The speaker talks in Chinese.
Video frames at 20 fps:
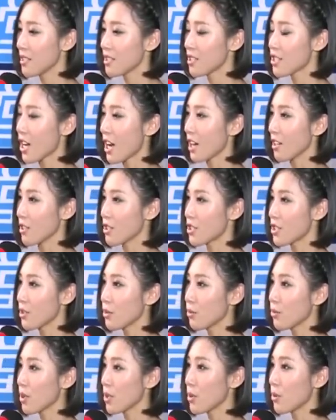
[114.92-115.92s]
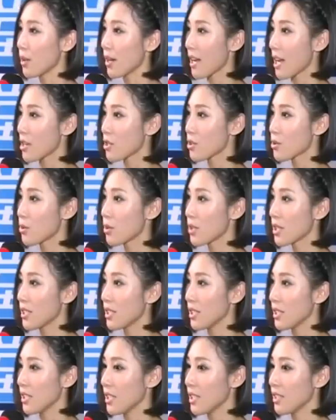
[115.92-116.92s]
掌声对于我来说，
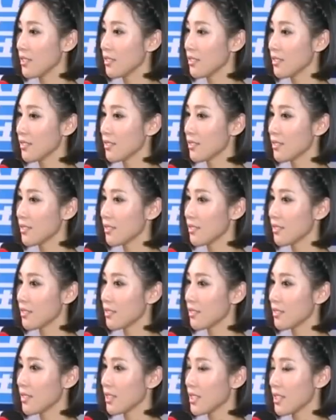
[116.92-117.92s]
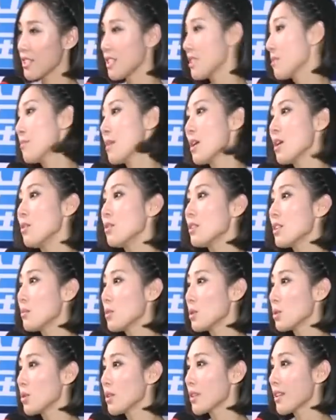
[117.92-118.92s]
可能已经没有那
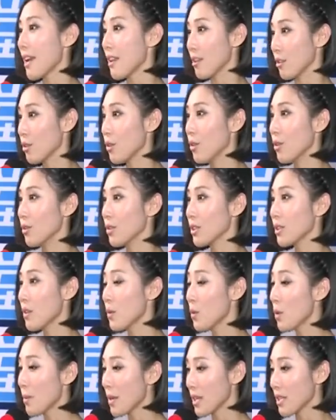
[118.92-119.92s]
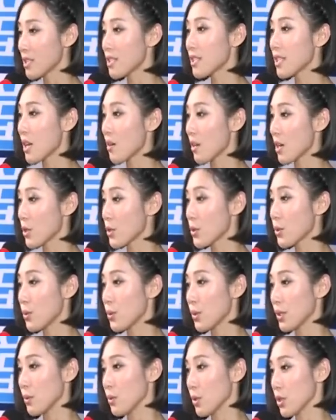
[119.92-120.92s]
么多感动。因为我每次演完出，
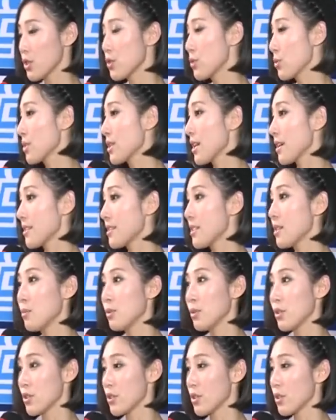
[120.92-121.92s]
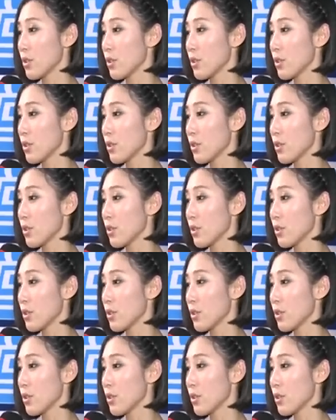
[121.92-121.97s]
我我是主角谢幕的时